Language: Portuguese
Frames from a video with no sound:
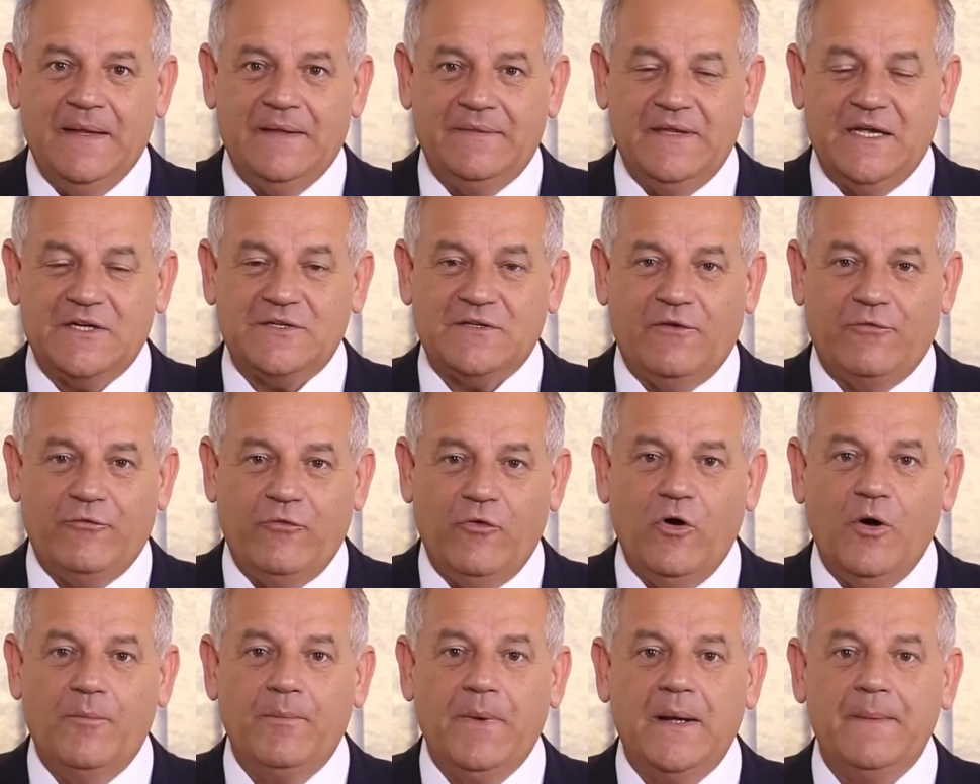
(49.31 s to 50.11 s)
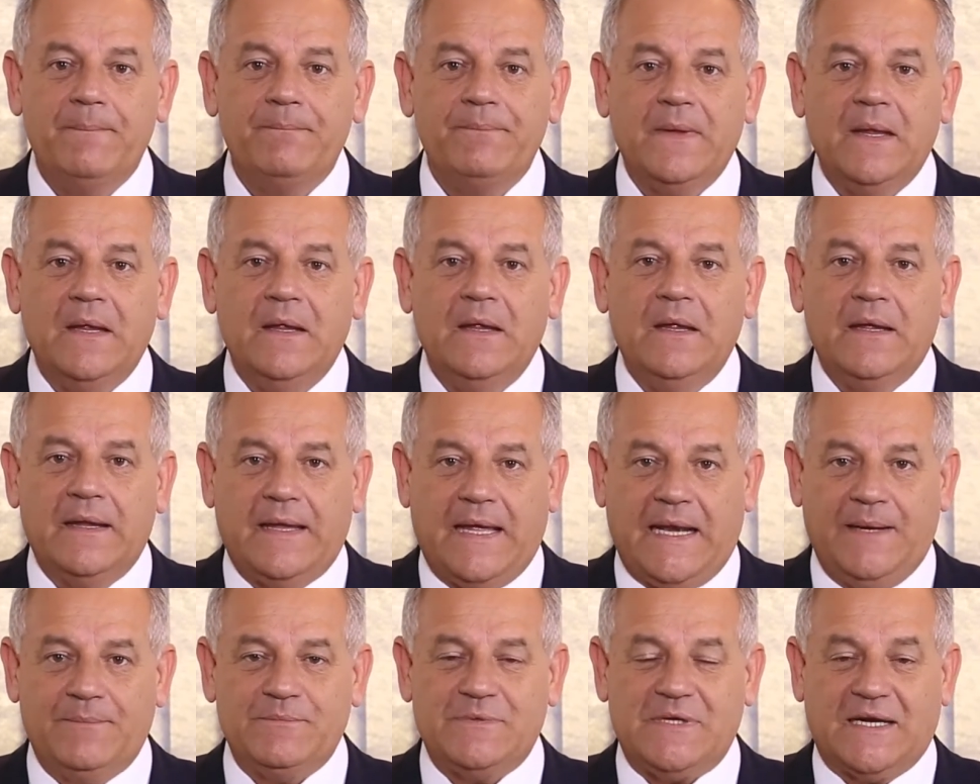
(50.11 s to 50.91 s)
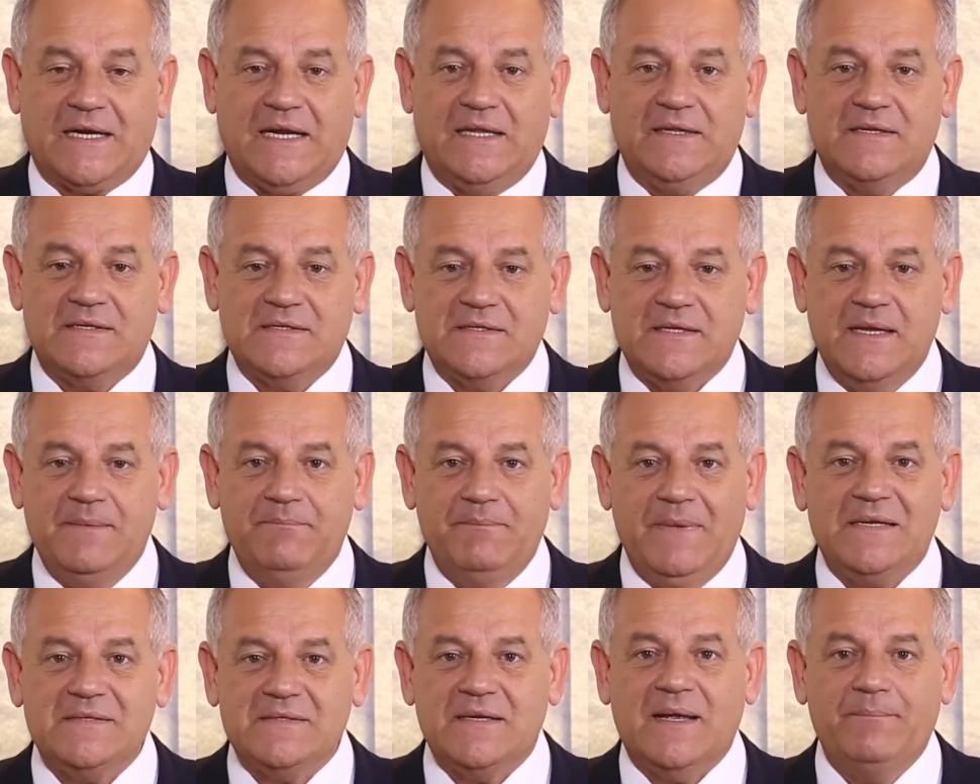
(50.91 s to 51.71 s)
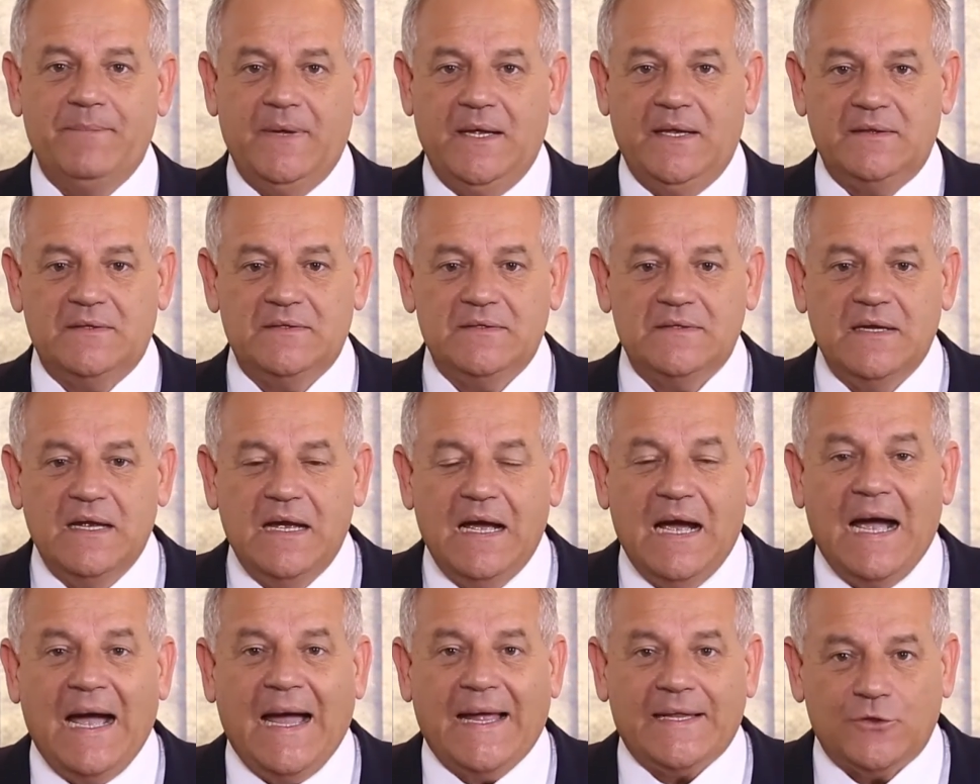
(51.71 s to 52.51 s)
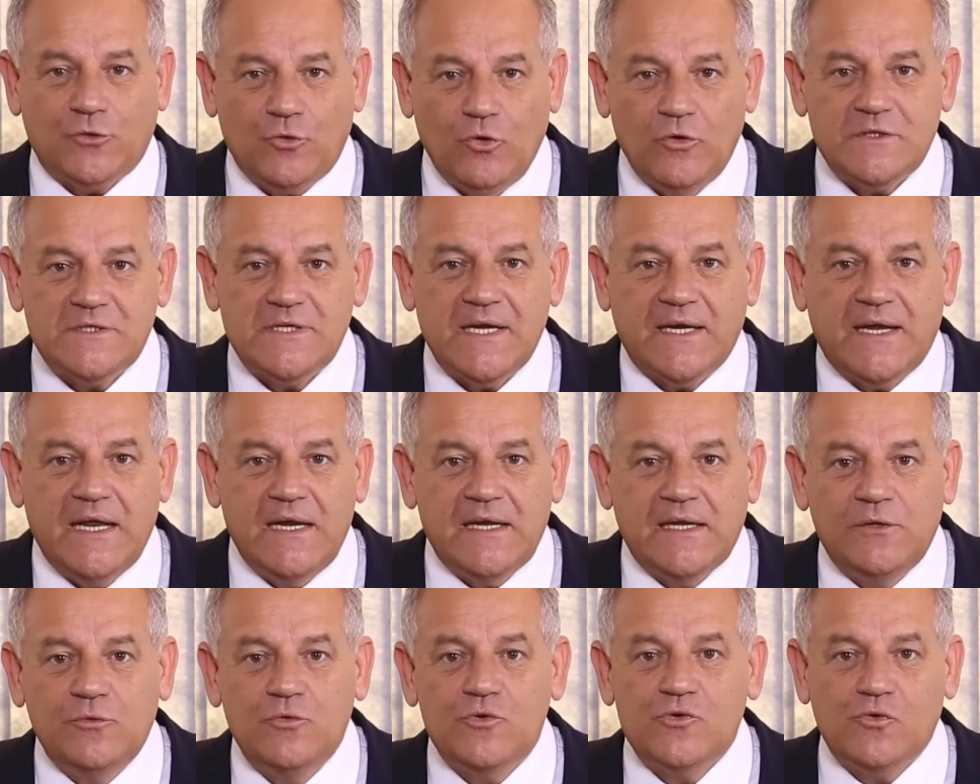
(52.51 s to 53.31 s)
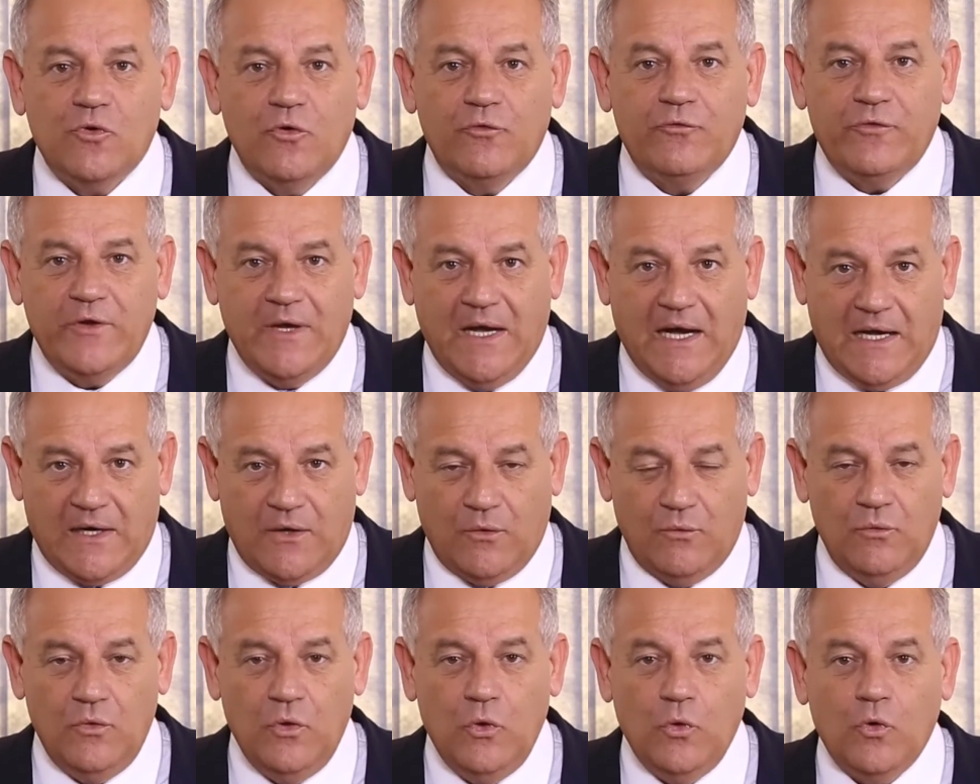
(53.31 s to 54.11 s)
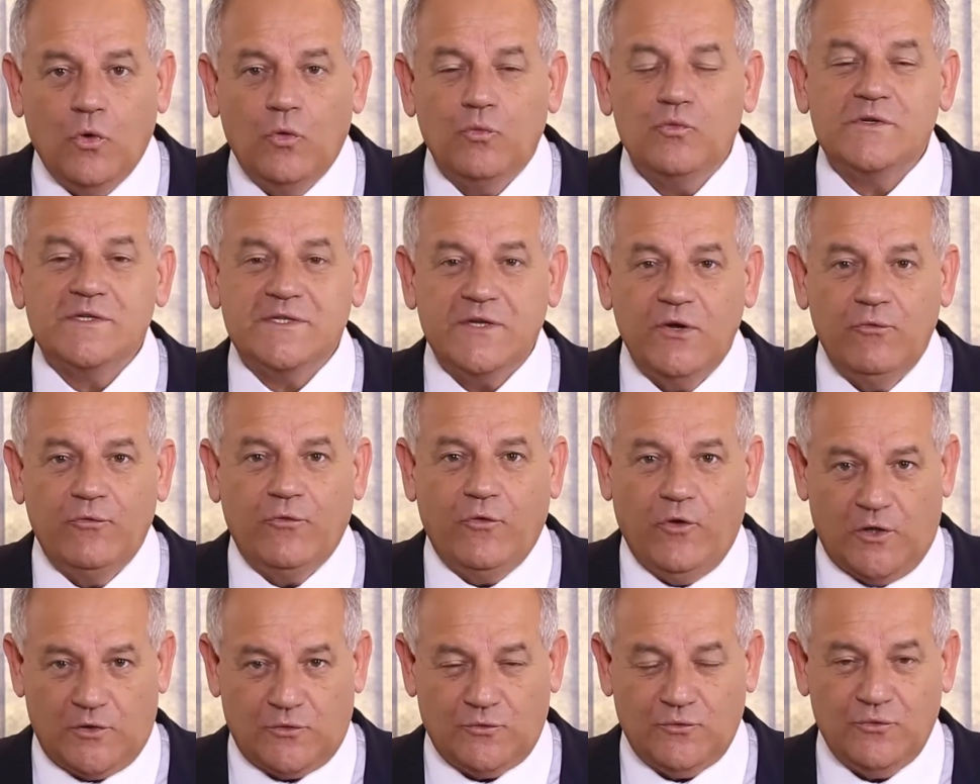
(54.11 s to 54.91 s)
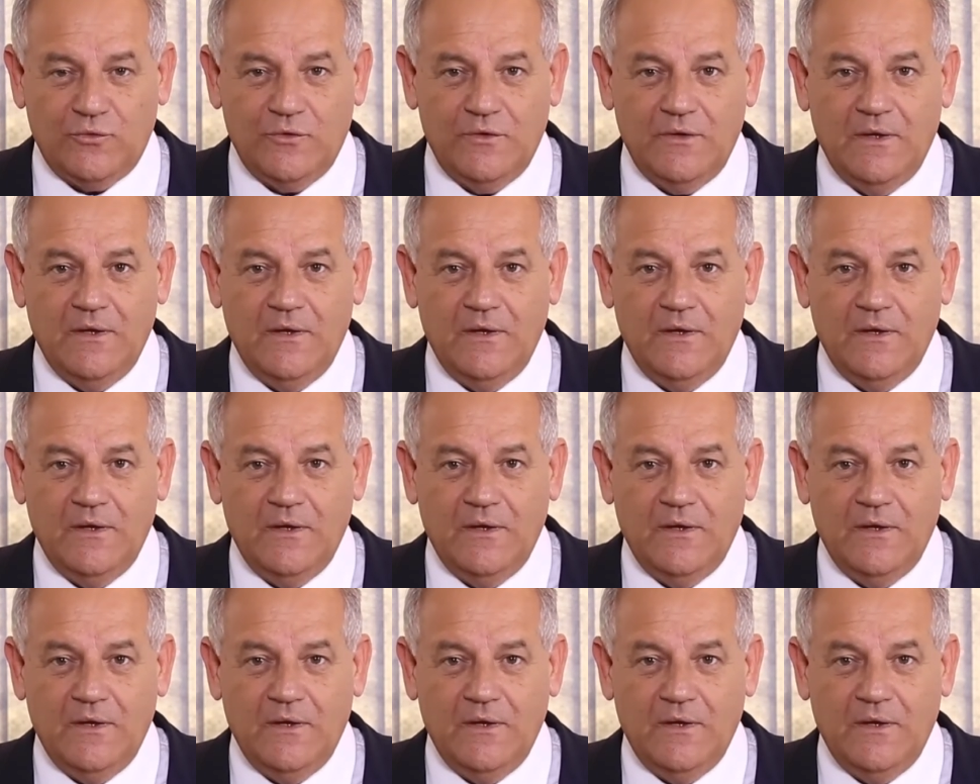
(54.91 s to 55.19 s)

Desta forma, queremos agradecer imensamente a todos aqueles que nos confiaram com seu voto.